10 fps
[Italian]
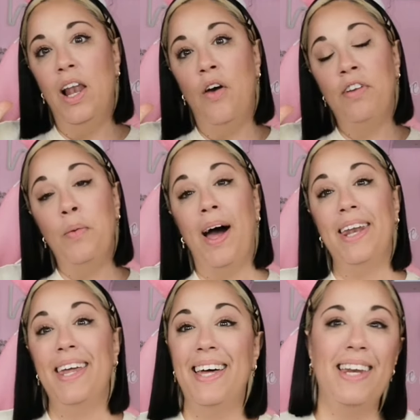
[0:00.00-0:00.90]
Hello
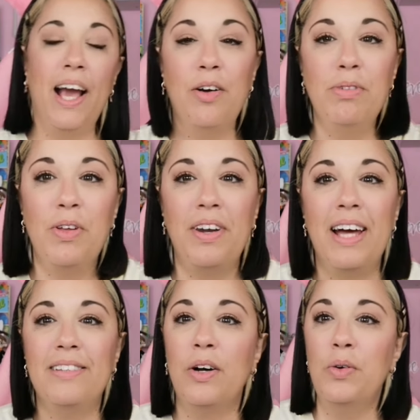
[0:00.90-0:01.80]
everyone, rieccomi
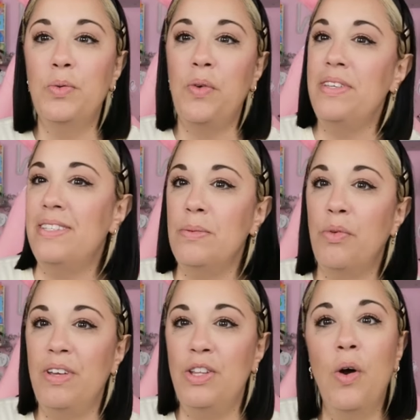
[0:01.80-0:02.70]
tornata con un
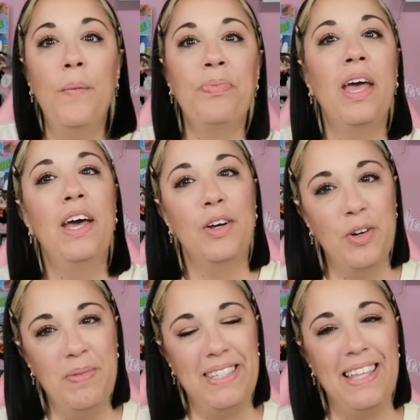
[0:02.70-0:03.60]
nuovissimo video.
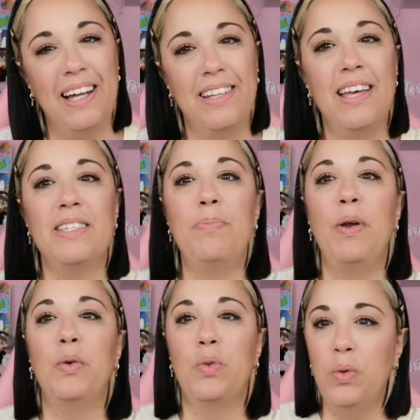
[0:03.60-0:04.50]
Come state?
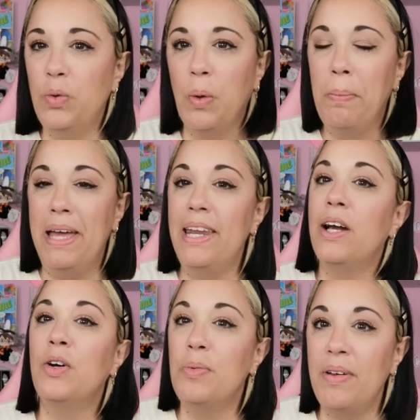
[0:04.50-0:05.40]
Spero tutto
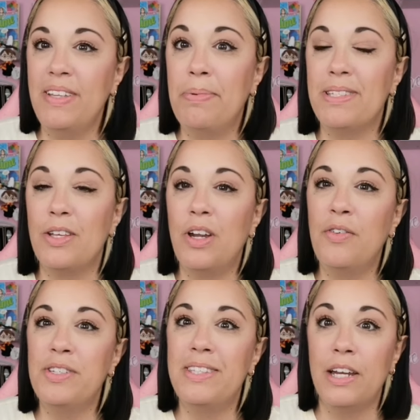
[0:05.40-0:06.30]
bene. Come avete passato la
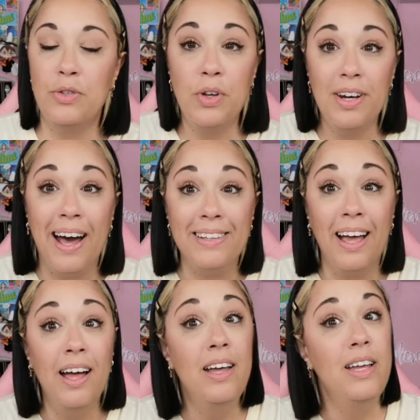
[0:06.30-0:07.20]
vostra
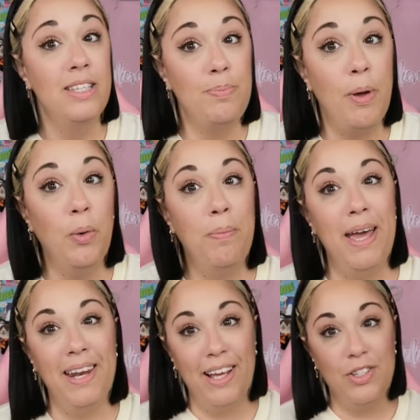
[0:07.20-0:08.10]
giornata? Spero
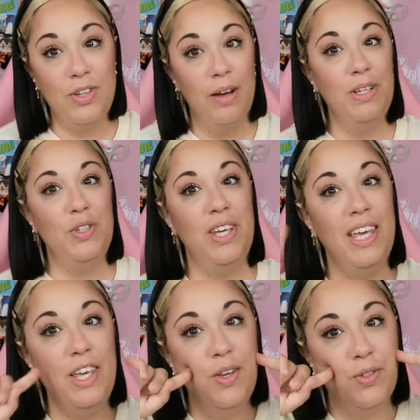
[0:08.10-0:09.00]
bene. Ciao
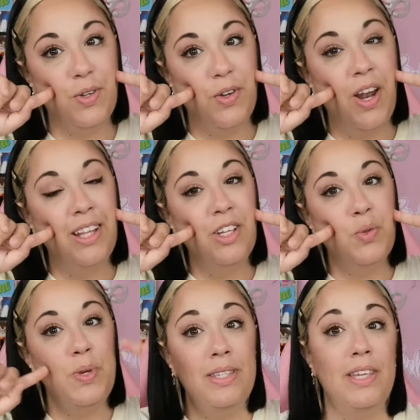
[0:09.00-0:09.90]
amici, io sono Yolanda
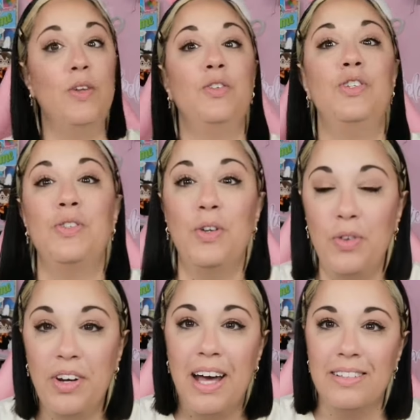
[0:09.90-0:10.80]
Swizz ed oggi sono
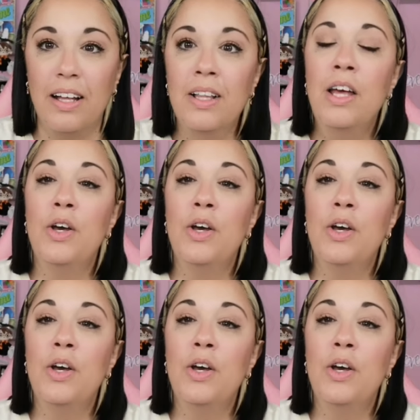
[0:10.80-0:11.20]
tornata